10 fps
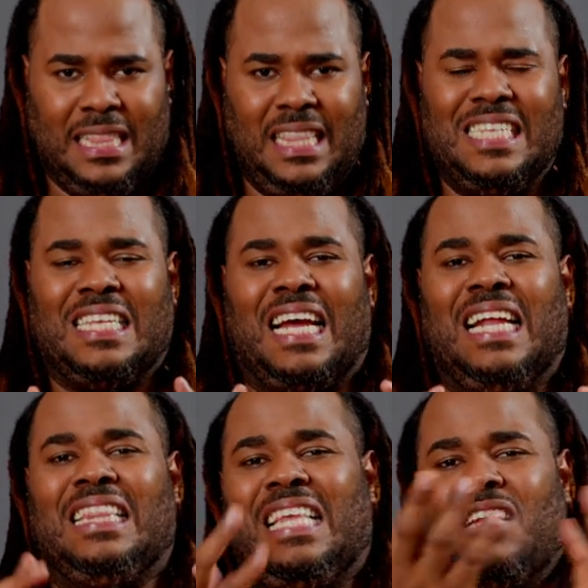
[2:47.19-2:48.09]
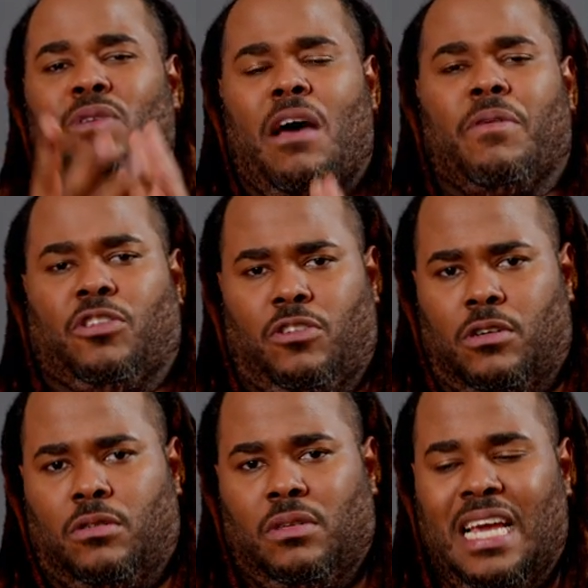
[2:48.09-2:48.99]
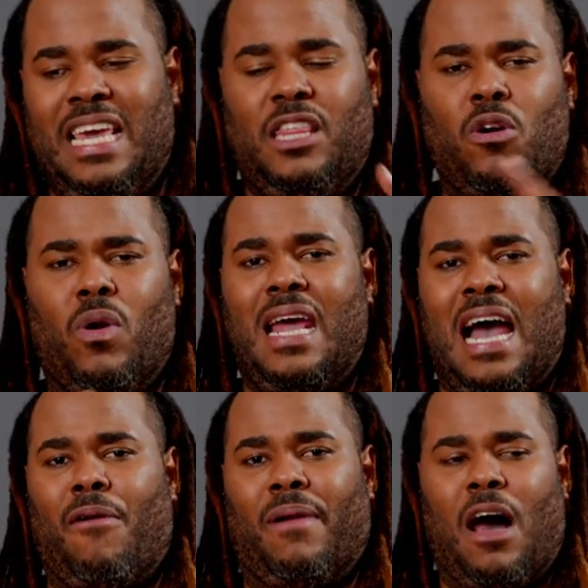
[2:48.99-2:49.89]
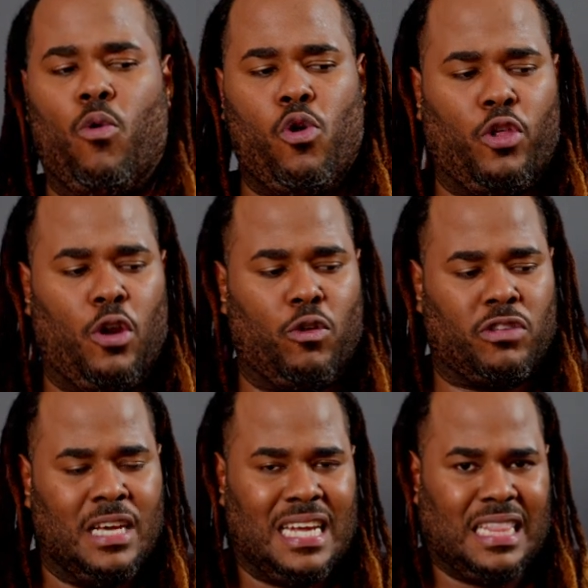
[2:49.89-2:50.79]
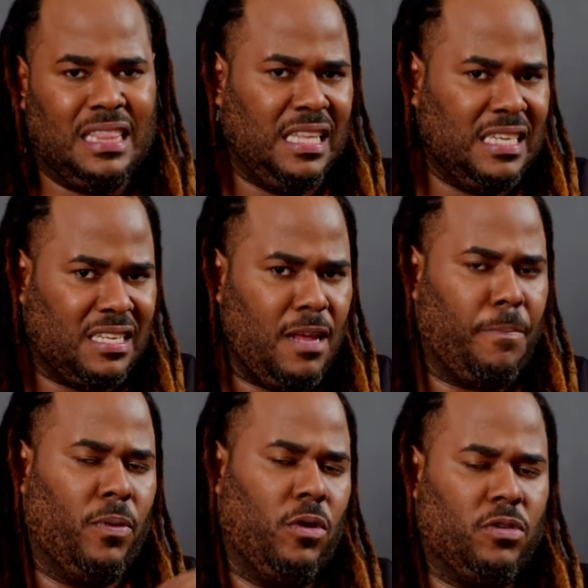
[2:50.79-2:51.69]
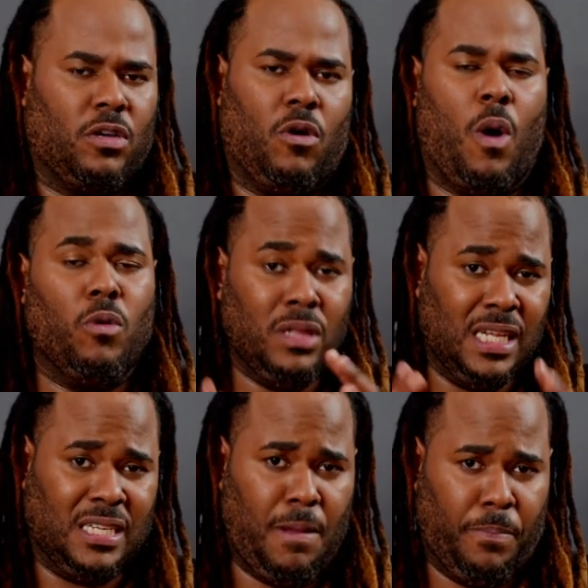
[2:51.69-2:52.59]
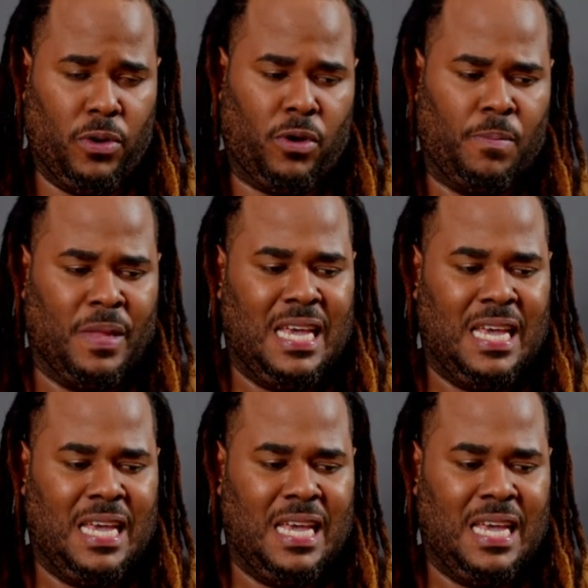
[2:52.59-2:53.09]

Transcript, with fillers: dice que él tiene una visión y Dios le habla a uno de los discípulos o a un discípulo